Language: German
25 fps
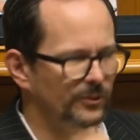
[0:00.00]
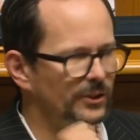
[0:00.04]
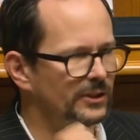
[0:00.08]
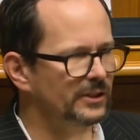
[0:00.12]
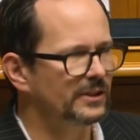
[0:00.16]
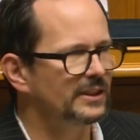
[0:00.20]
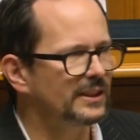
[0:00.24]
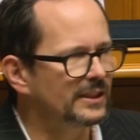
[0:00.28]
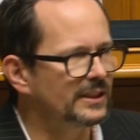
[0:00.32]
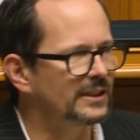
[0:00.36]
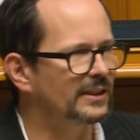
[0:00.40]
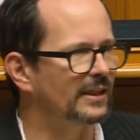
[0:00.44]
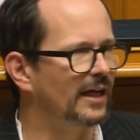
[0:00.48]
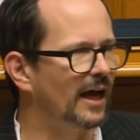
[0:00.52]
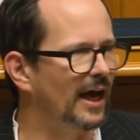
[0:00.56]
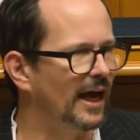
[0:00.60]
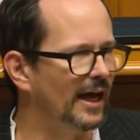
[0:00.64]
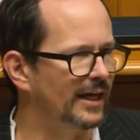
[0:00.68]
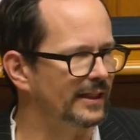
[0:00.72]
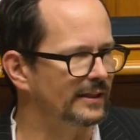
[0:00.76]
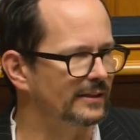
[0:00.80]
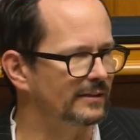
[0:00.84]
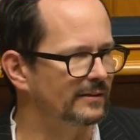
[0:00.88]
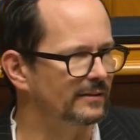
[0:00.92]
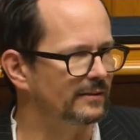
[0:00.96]

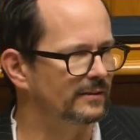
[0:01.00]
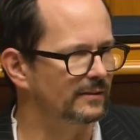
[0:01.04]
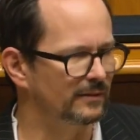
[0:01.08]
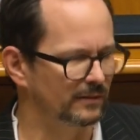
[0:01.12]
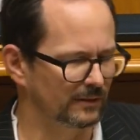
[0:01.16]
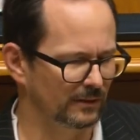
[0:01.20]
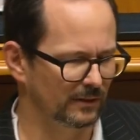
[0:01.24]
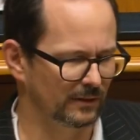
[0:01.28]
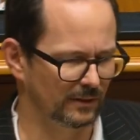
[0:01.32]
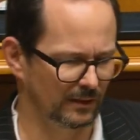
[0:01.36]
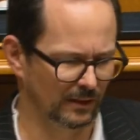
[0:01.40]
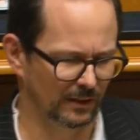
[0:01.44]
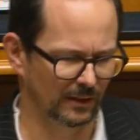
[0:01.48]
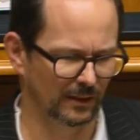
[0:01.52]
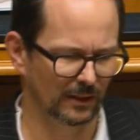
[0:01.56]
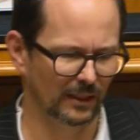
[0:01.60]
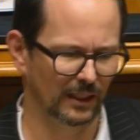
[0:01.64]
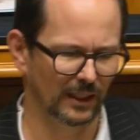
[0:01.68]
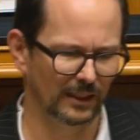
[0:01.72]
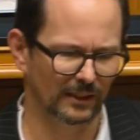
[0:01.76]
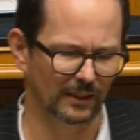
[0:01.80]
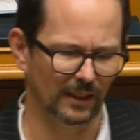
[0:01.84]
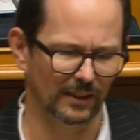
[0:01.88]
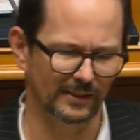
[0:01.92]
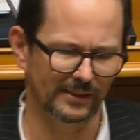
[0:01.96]
Mündigkeit,
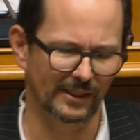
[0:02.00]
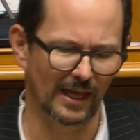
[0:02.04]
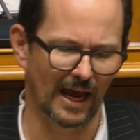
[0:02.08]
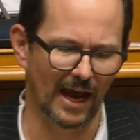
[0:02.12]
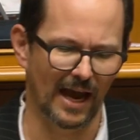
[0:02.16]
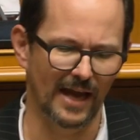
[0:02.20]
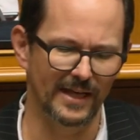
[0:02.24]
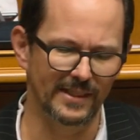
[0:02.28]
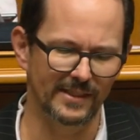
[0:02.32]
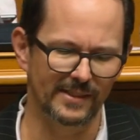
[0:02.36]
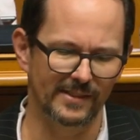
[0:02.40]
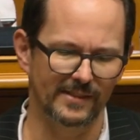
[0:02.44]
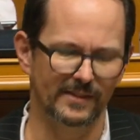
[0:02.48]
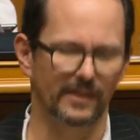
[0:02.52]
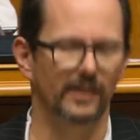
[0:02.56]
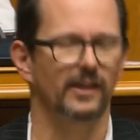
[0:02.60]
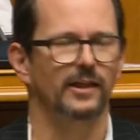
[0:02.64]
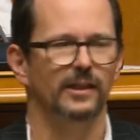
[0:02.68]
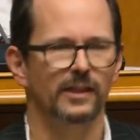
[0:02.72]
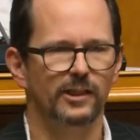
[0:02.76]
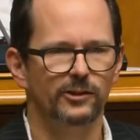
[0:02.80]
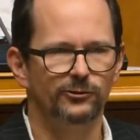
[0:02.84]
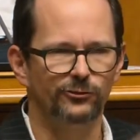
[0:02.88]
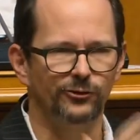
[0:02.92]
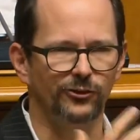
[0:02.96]
das heißt
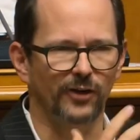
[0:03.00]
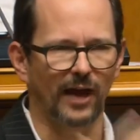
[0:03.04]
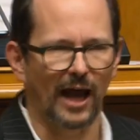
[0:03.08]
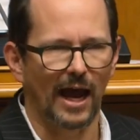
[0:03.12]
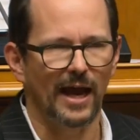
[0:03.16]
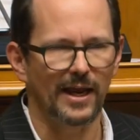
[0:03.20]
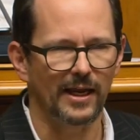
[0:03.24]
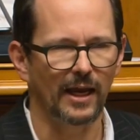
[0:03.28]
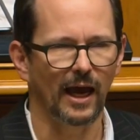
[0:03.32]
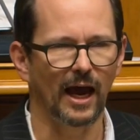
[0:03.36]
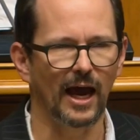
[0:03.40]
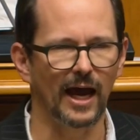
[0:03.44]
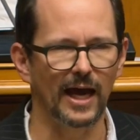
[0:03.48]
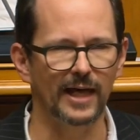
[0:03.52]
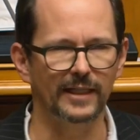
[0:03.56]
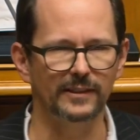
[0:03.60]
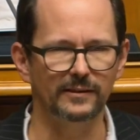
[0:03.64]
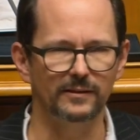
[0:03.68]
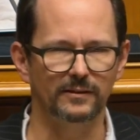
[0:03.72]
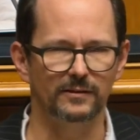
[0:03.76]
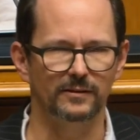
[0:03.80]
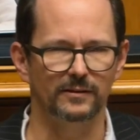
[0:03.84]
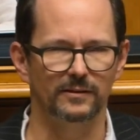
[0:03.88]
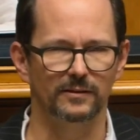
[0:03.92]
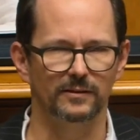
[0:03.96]

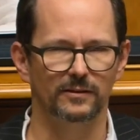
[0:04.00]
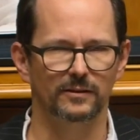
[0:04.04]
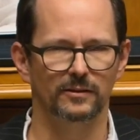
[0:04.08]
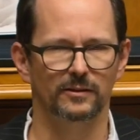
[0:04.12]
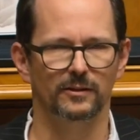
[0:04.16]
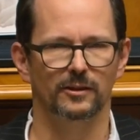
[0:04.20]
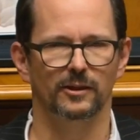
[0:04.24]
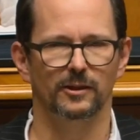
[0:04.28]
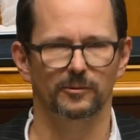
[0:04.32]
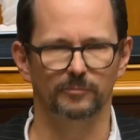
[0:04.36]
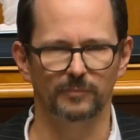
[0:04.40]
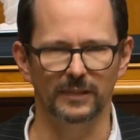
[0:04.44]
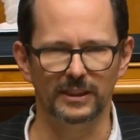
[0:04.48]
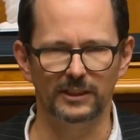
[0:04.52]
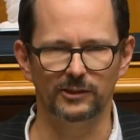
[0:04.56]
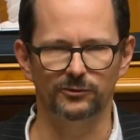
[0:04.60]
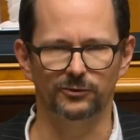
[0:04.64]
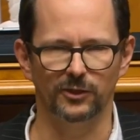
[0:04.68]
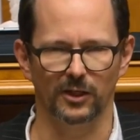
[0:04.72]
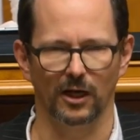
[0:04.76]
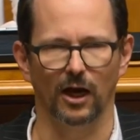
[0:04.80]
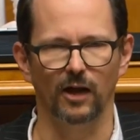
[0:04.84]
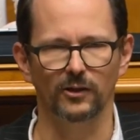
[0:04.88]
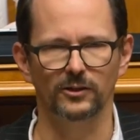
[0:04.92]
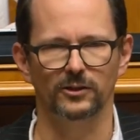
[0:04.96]
Freiheit mit
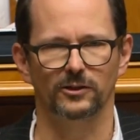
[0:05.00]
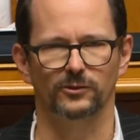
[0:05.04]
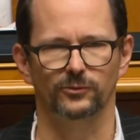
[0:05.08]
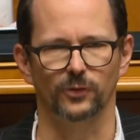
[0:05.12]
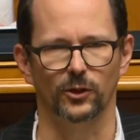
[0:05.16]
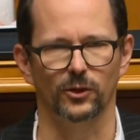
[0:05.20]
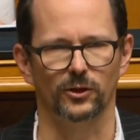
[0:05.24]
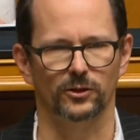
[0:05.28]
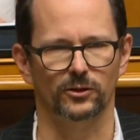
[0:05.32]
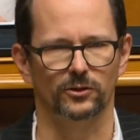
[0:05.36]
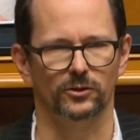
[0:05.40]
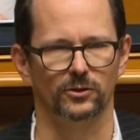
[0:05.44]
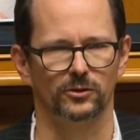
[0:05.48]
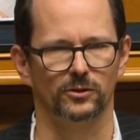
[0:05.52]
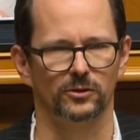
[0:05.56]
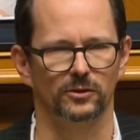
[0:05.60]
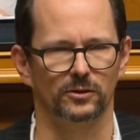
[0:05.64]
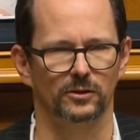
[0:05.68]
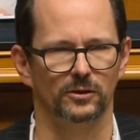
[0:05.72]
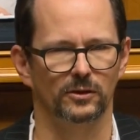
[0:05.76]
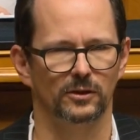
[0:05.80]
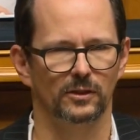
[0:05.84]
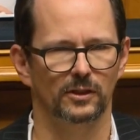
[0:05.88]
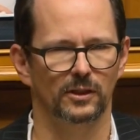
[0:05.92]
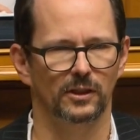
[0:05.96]

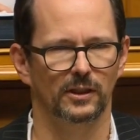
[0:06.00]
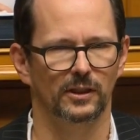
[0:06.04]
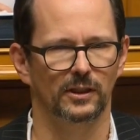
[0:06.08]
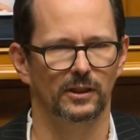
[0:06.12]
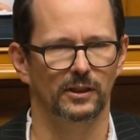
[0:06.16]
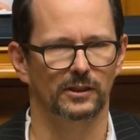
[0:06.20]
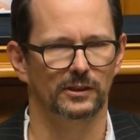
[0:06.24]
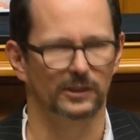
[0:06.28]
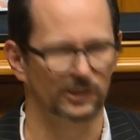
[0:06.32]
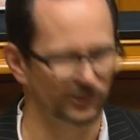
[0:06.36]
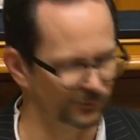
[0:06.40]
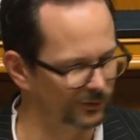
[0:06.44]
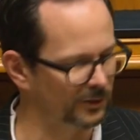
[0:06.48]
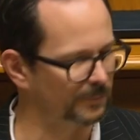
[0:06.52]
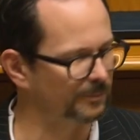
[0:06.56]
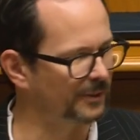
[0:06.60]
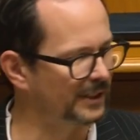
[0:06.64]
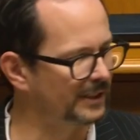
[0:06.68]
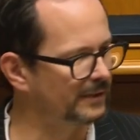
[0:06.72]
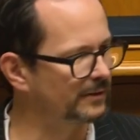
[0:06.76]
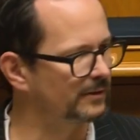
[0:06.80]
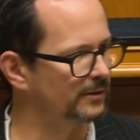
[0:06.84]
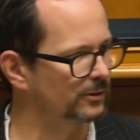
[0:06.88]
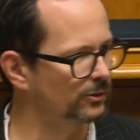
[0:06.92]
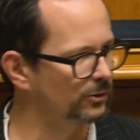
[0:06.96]
Verantwortung zu
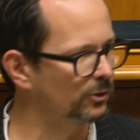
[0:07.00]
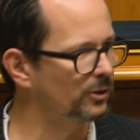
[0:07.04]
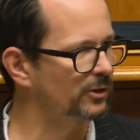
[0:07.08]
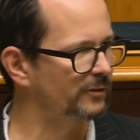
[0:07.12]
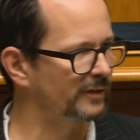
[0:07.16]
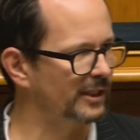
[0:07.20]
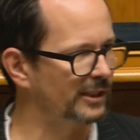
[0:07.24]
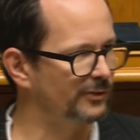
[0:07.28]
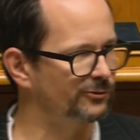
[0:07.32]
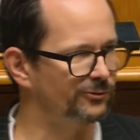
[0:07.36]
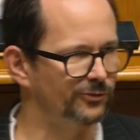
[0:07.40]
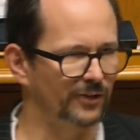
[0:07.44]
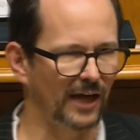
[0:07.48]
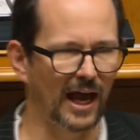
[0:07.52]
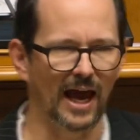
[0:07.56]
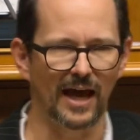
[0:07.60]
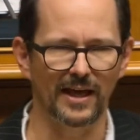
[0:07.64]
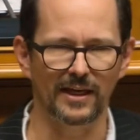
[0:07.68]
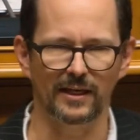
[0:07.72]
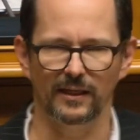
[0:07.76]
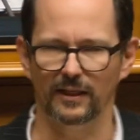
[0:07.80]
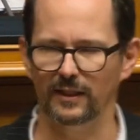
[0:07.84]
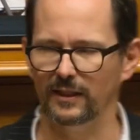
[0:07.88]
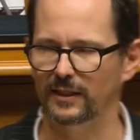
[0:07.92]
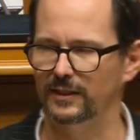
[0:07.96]
verbinden. Nur wer
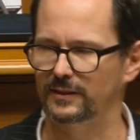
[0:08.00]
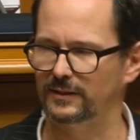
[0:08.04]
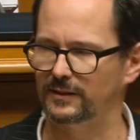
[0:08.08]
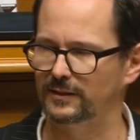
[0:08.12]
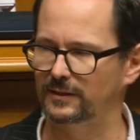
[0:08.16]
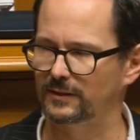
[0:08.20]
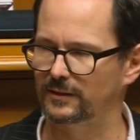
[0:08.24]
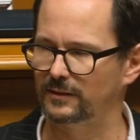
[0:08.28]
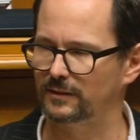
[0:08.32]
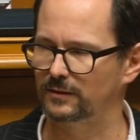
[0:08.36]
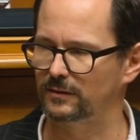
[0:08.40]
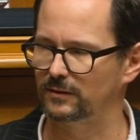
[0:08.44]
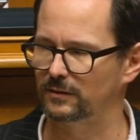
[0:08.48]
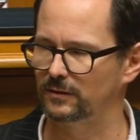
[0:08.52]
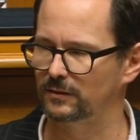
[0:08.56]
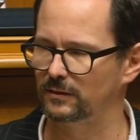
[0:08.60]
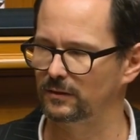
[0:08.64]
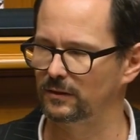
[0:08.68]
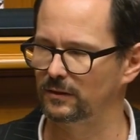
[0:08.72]
frei ist,